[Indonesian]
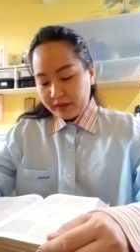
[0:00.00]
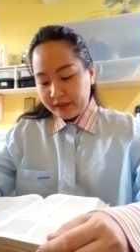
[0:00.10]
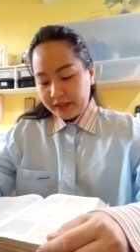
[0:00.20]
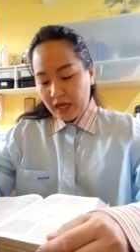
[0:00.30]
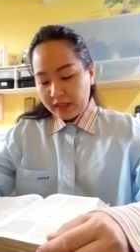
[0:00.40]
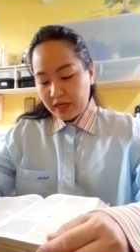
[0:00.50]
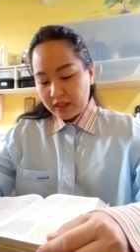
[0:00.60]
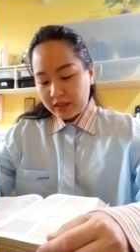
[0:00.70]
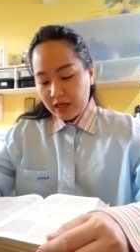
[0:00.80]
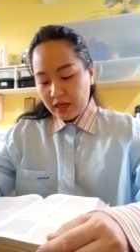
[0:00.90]
"Tidak
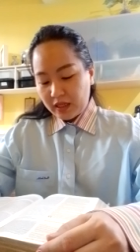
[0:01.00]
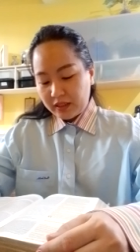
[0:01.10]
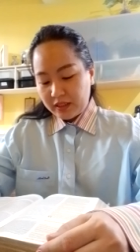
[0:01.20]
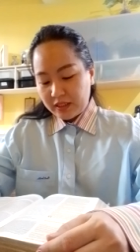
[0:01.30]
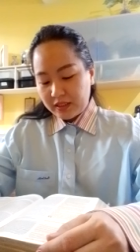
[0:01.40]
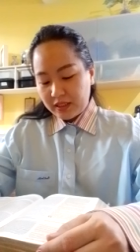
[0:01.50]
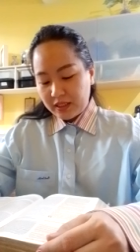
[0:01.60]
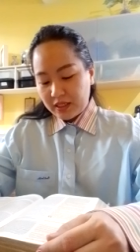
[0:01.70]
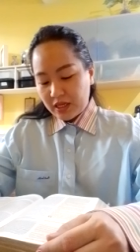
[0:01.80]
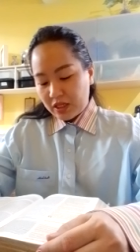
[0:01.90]
adakah lagi di
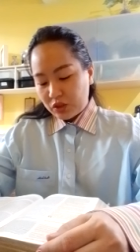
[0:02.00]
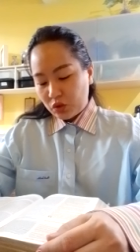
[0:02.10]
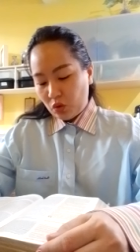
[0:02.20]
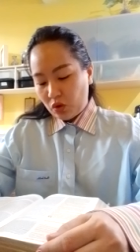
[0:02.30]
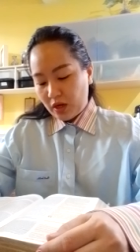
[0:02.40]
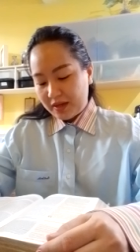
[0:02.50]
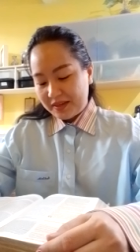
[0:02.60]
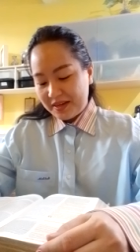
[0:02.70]
sini seorang